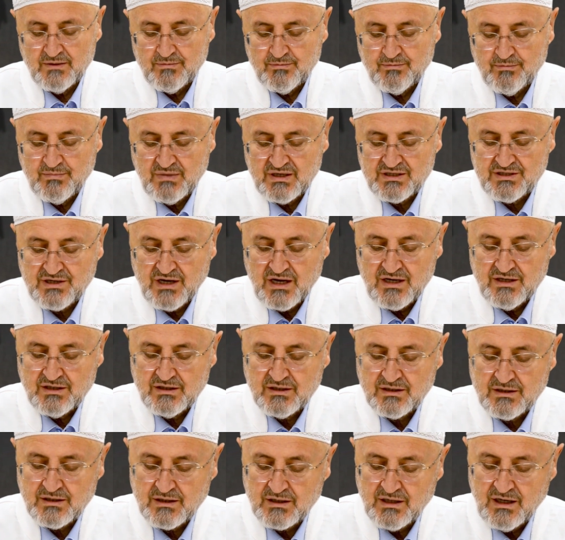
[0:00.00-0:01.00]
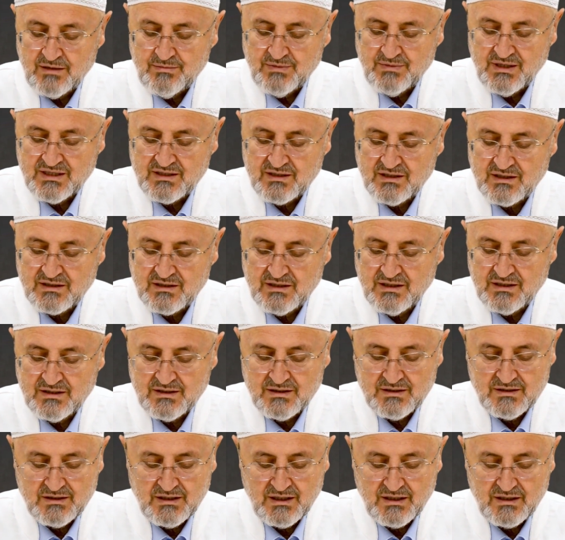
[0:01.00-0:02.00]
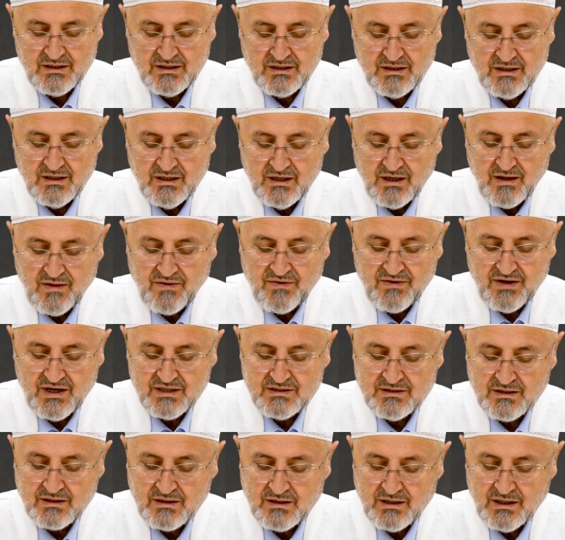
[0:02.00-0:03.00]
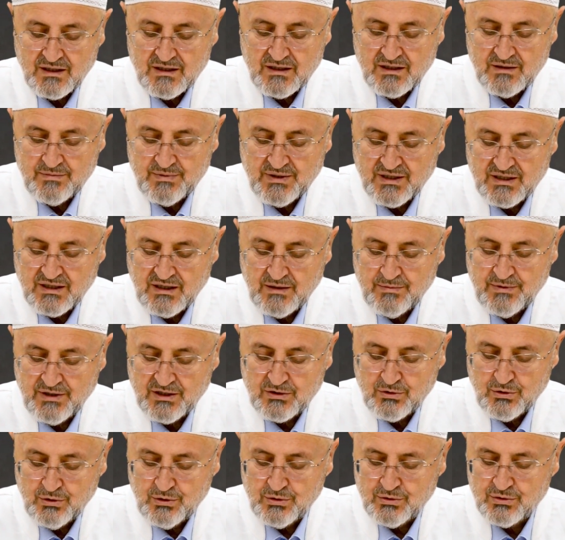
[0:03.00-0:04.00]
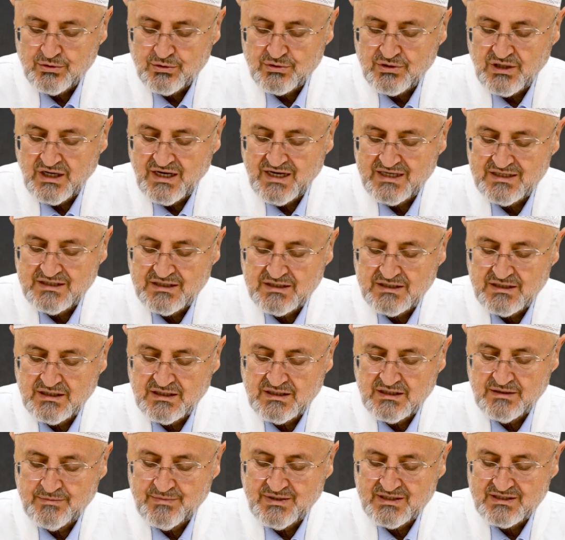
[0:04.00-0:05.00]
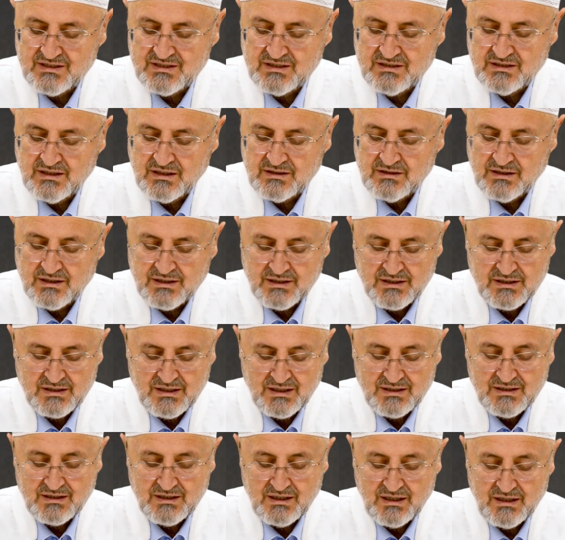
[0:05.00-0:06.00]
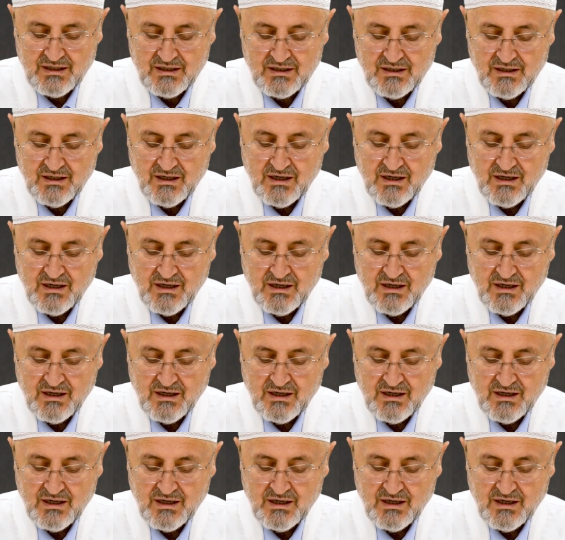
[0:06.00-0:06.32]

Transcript: Meşayih-i Kiram Hazretlerinin de sadıklarla beraber olunuz ayeti kerimesinden hareketle